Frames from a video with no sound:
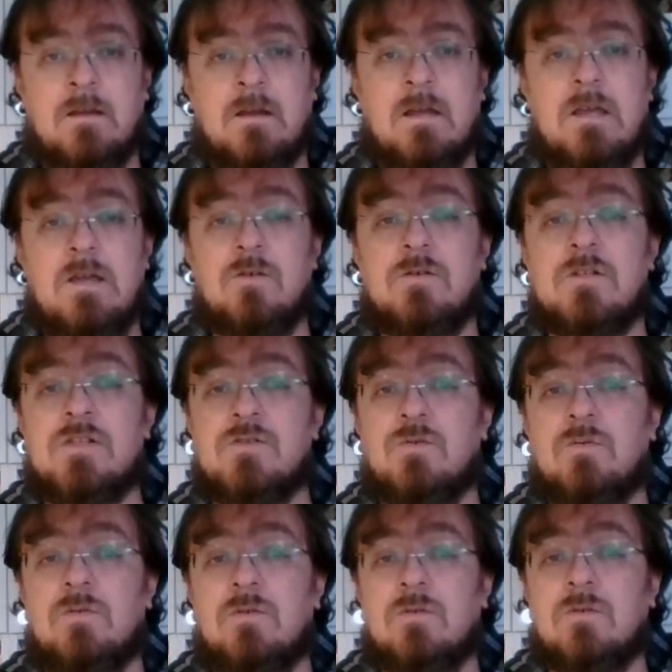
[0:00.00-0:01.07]
Io
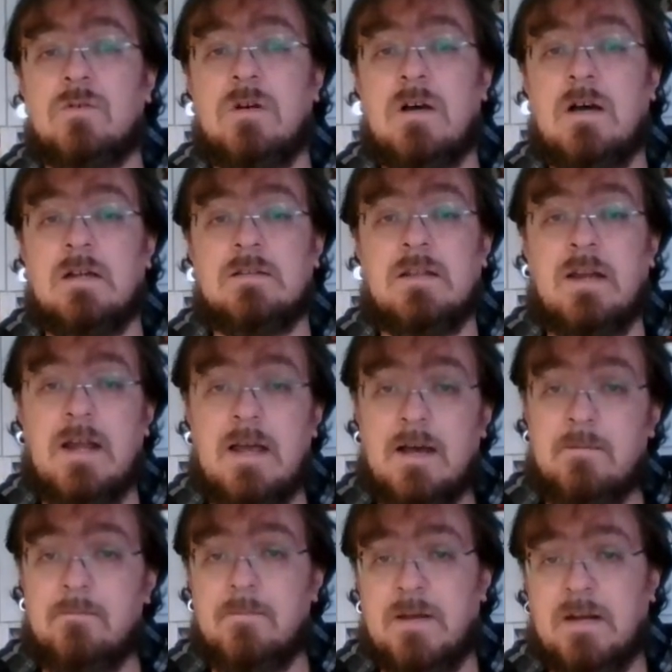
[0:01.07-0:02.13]
sono Andrea,
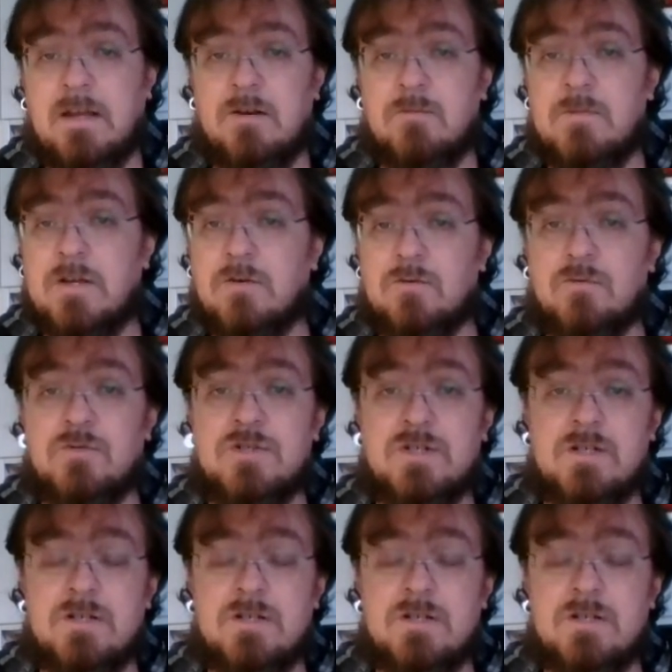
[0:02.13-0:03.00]
per chi non mi conosce,